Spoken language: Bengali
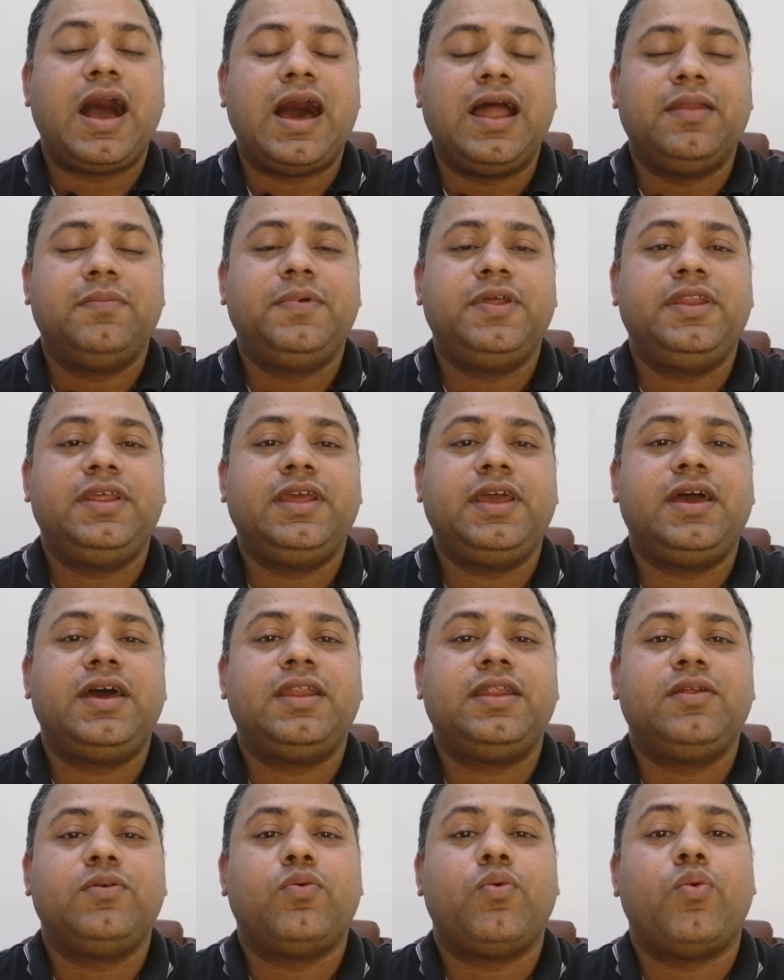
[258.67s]

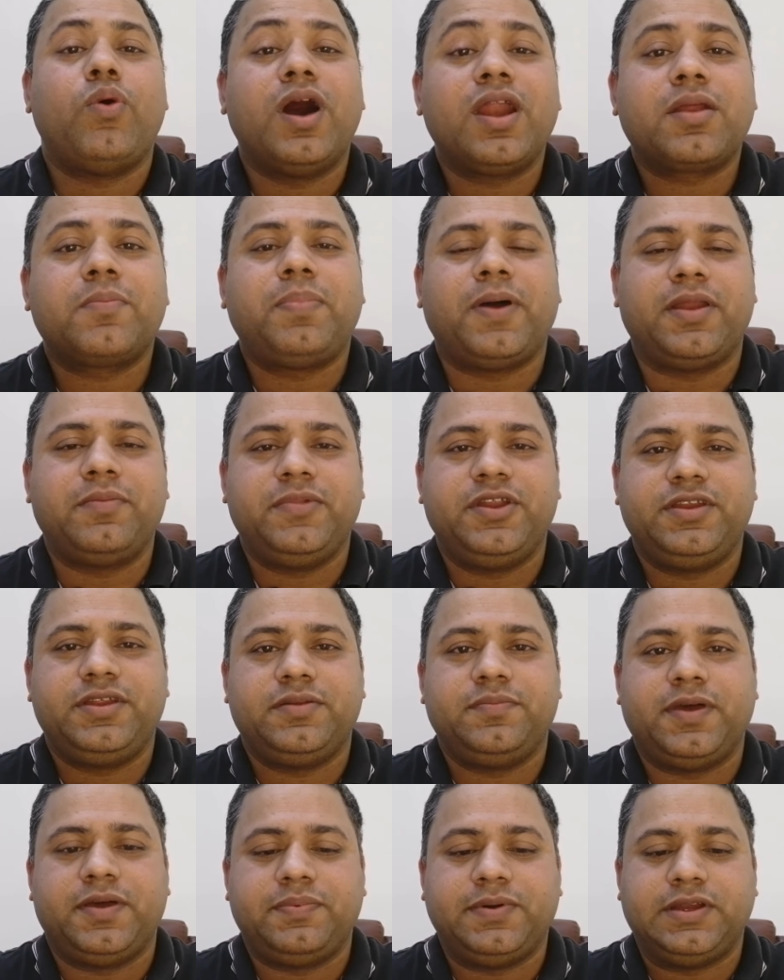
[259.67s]
আলবেনিয়ার ওয়ার্ক
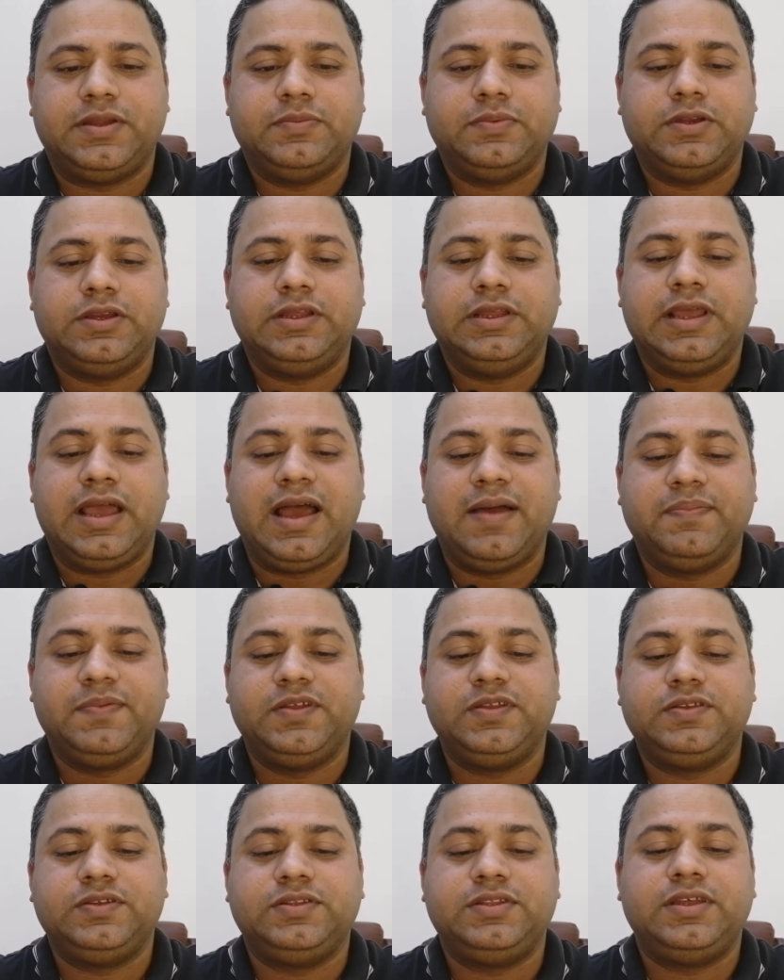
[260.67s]
পারমিটের ব্যাপারে বলি আপনি
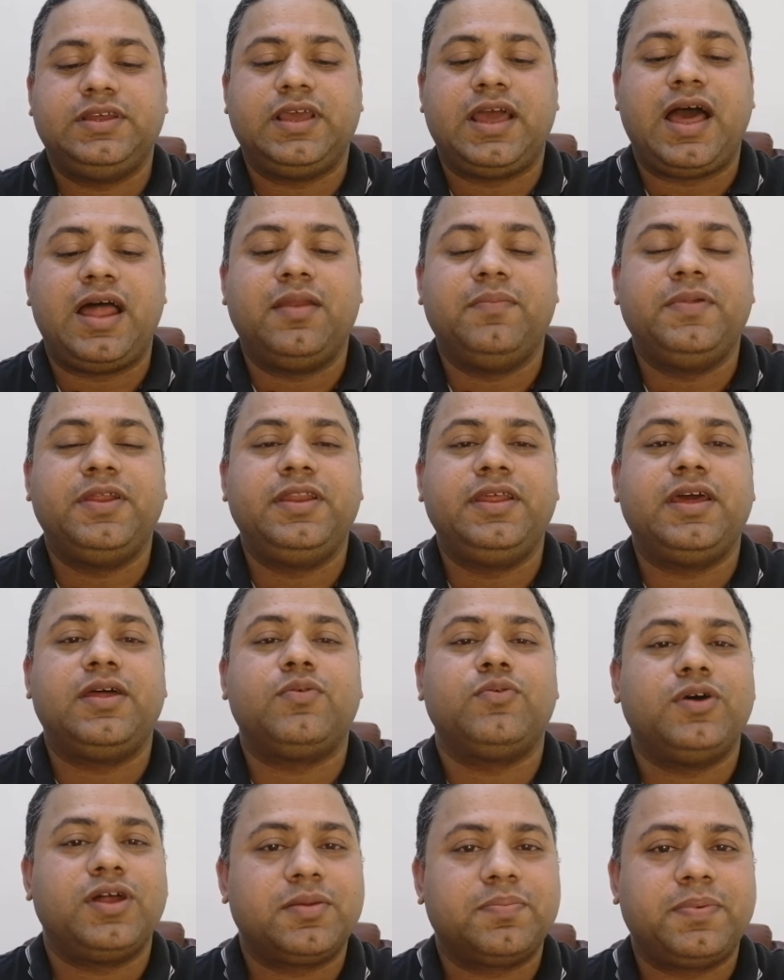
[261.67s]
যদি আলবেনিয়ার
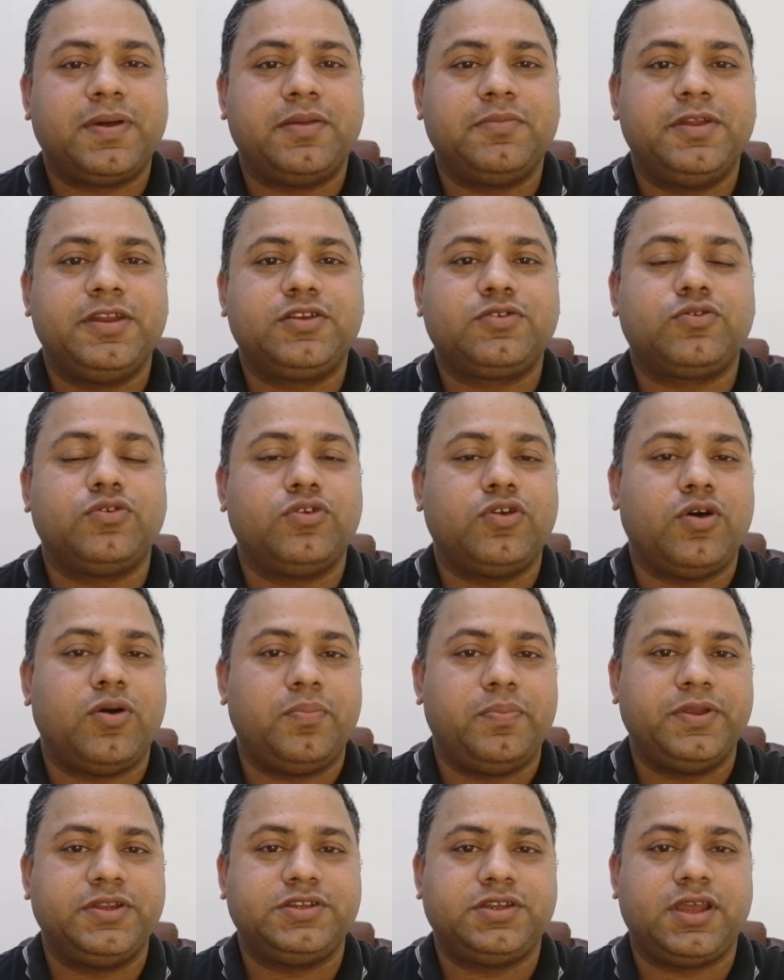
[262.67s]
ওয়ার্ক পারমিট কোনো
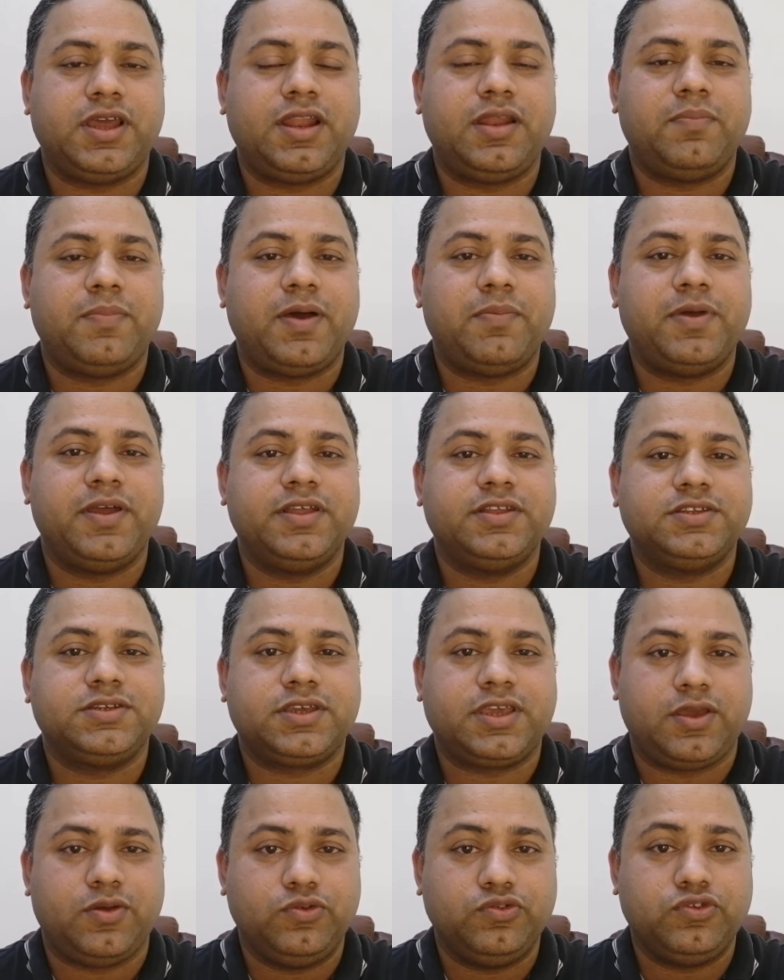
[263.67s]
অফিসিয়াল বা
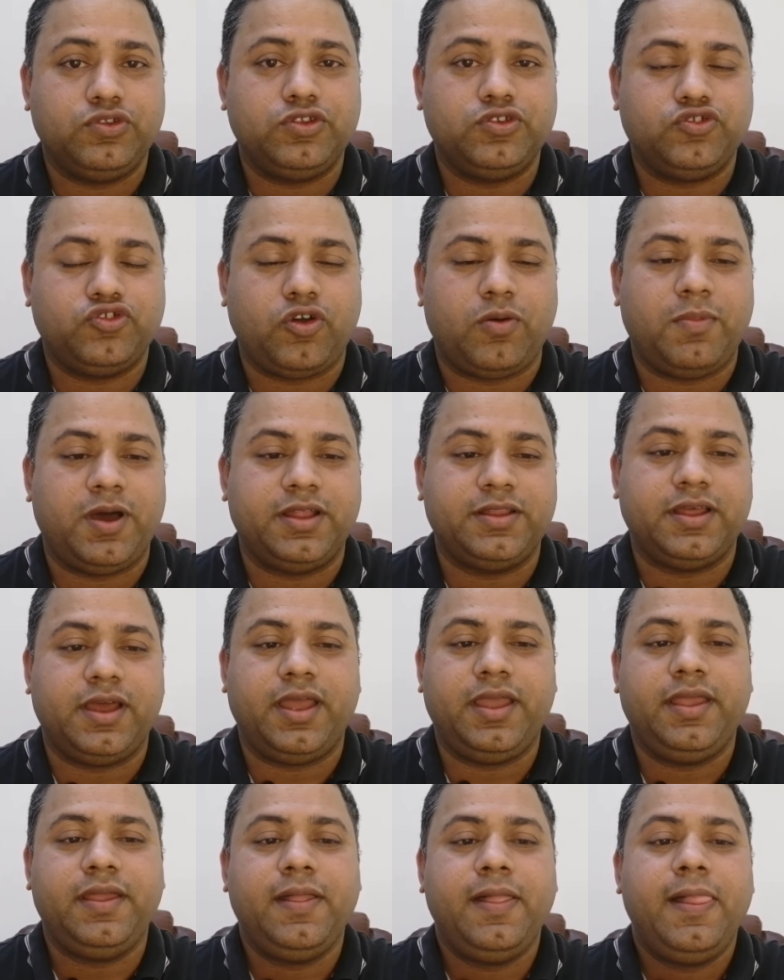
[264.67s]
কেউ যদি জমা
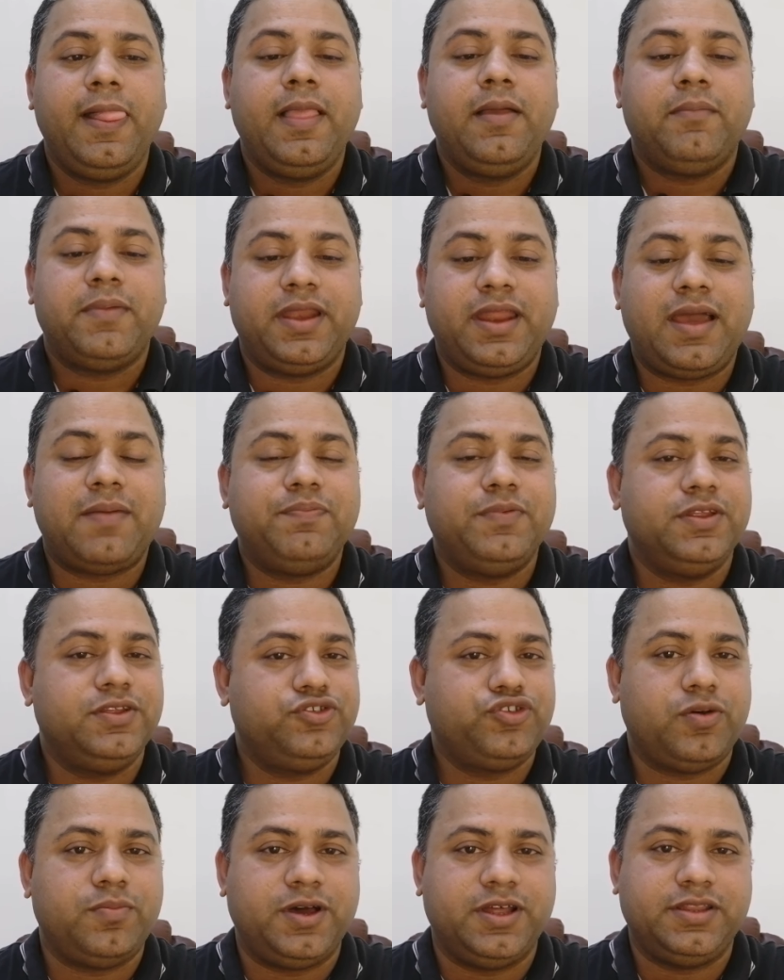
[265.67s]
দেয় মানে আপনি
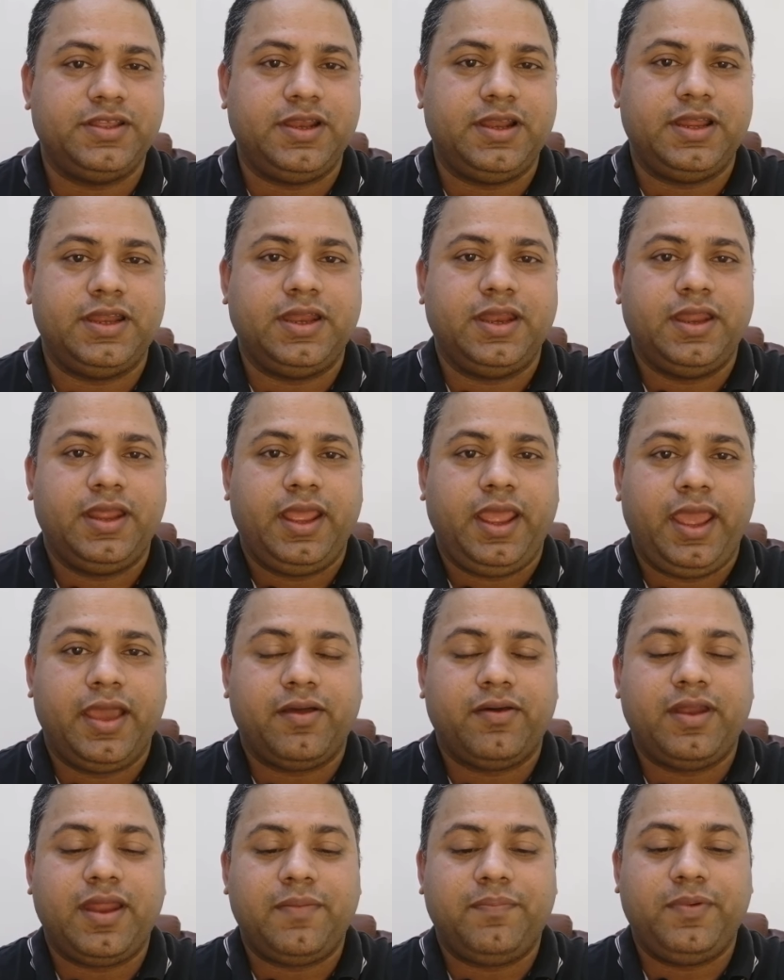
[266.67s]
জমা দিলেন
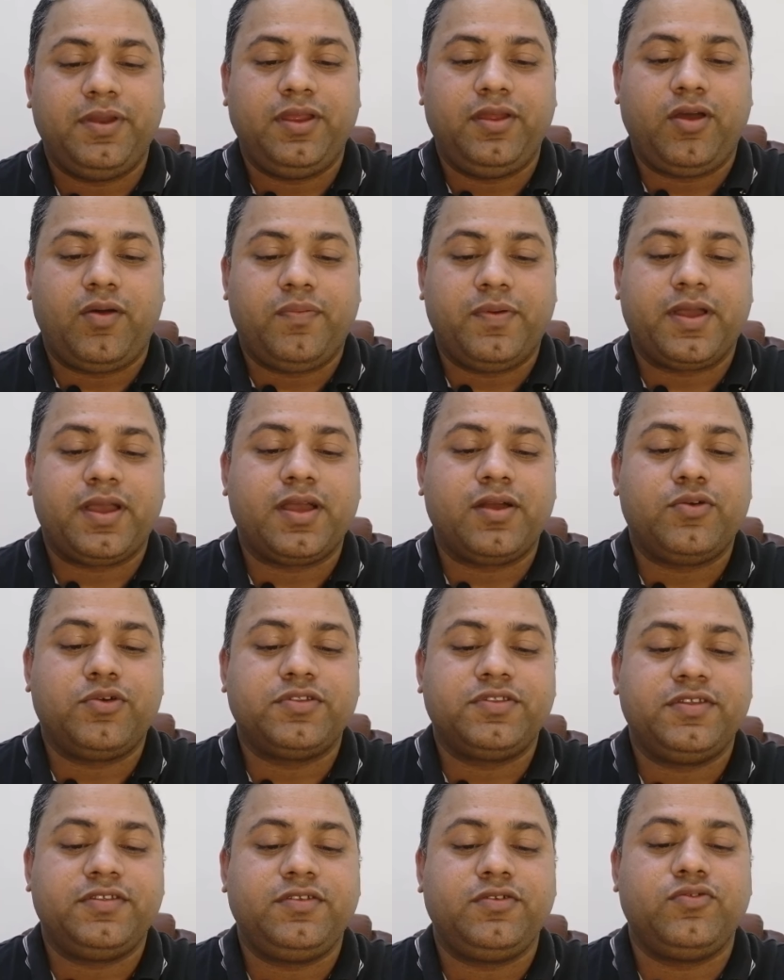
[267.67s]
এখন আপনি অপেক্ষা
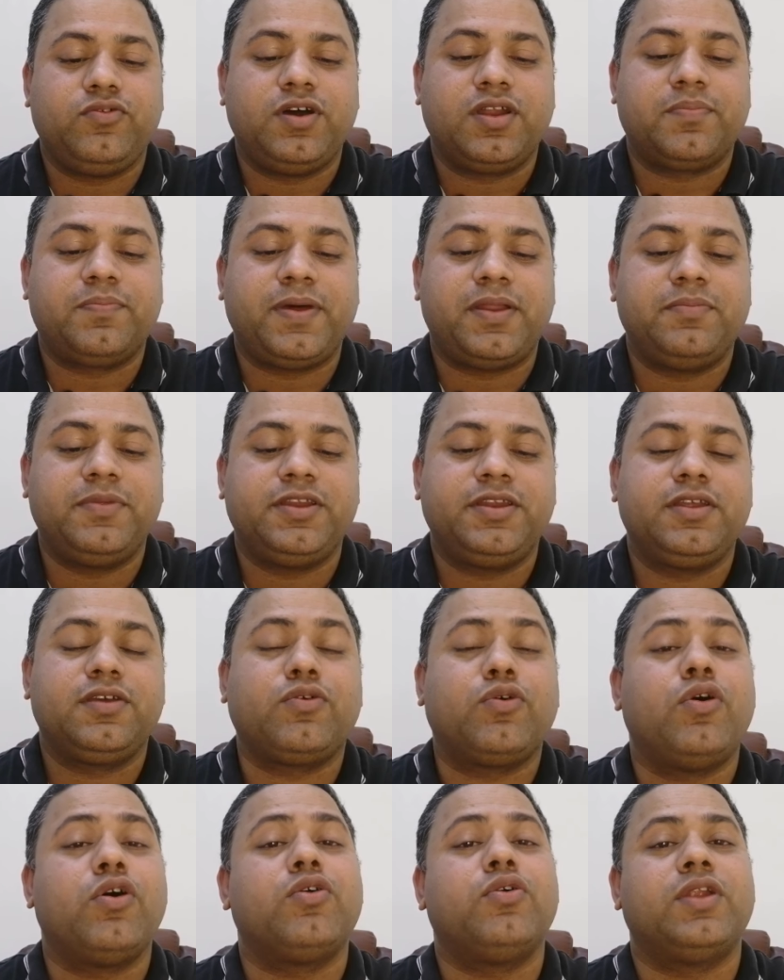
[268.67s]
করতেছেন ওয়ার্ক পারমিটটি
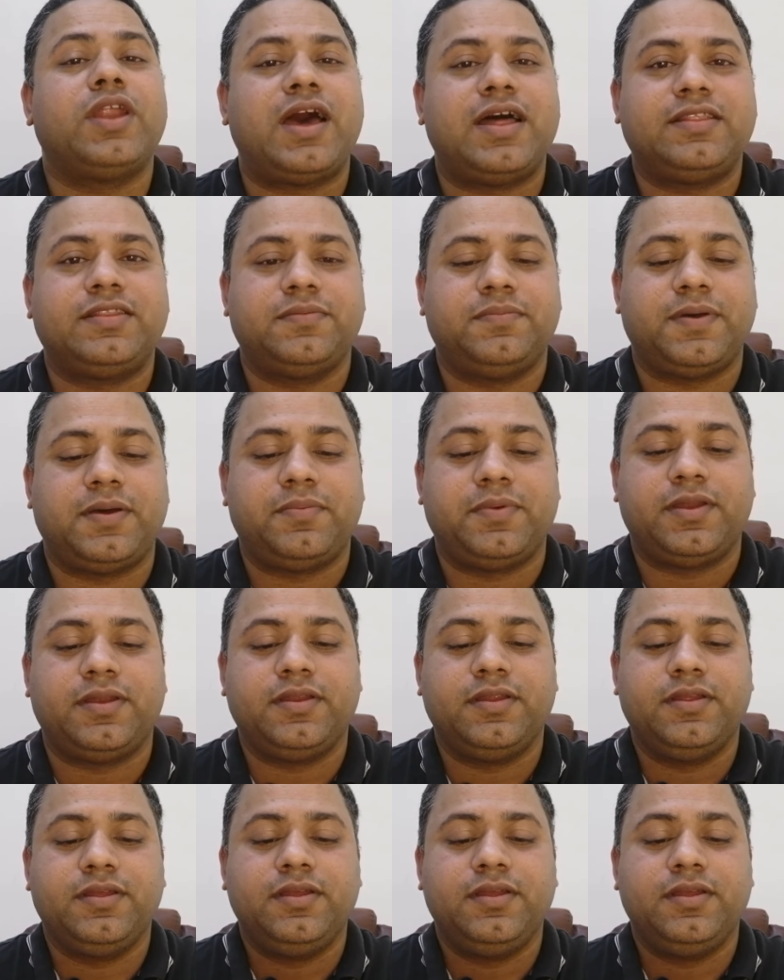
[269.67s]
কখন হাতে পাবেন